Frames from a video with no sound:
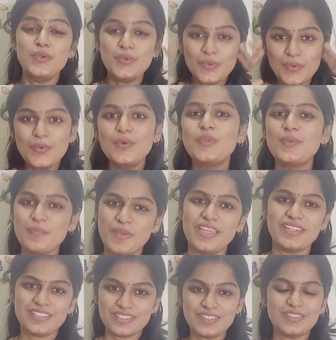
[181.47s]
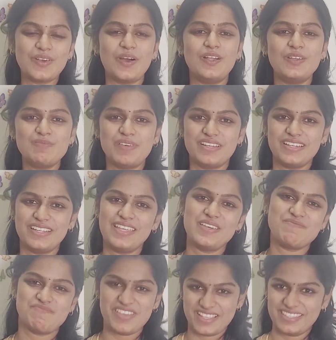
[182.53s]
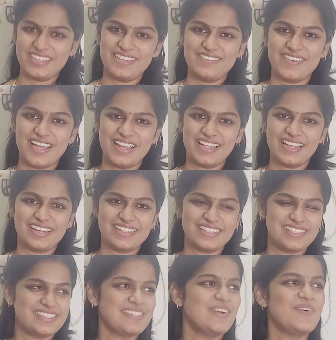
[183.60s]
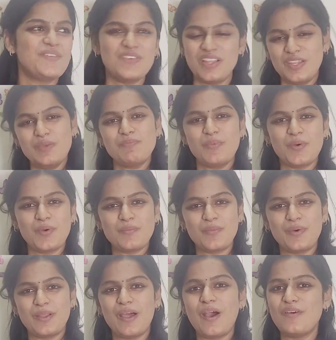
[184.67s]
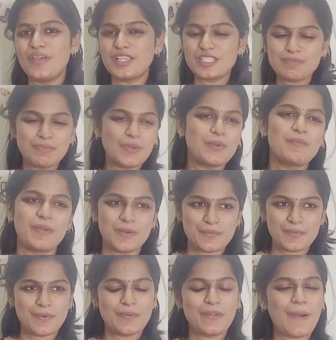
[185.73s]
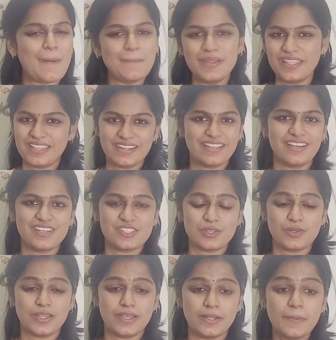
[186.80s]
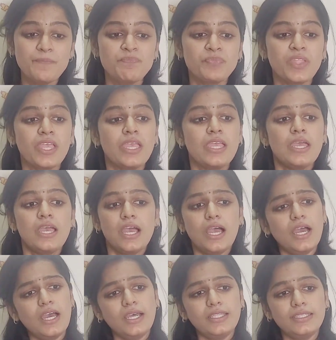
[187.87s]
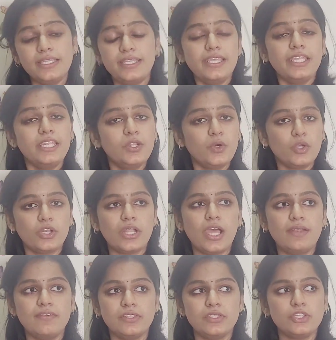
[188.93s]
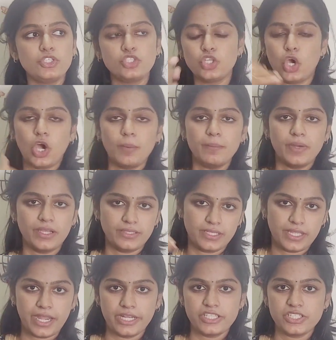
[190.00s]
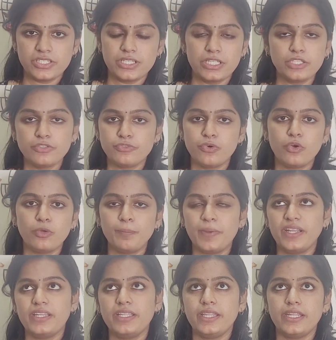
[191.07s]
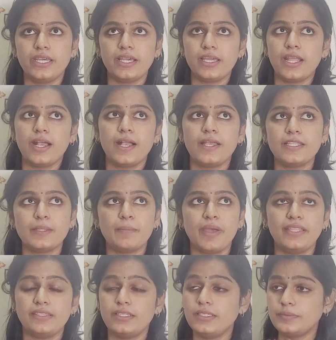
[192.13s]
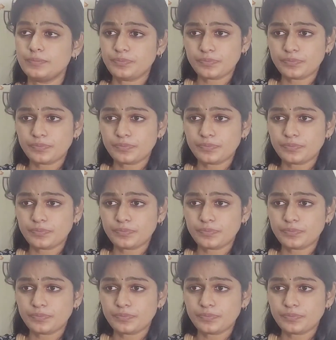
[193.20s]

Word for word: நூறு பேர்த்துக்கு கால் பண்ணி என் பேத்திக்கு வேலை கிடச்சிருச்சு அவள் வெளியே போக போகிறா அவள் எக்ஸ்ப்ளோர் பண்ண போகிறா அப்படிங்கிறதுக்காக சொன்னார் திடீர்னு ஒரு நாள் வந்து ஜாப் அந்த கிடைச்சதுலேருந்து ஃபோன் பண்ணி என்னங்கிறாங்க இந்த மாதிரி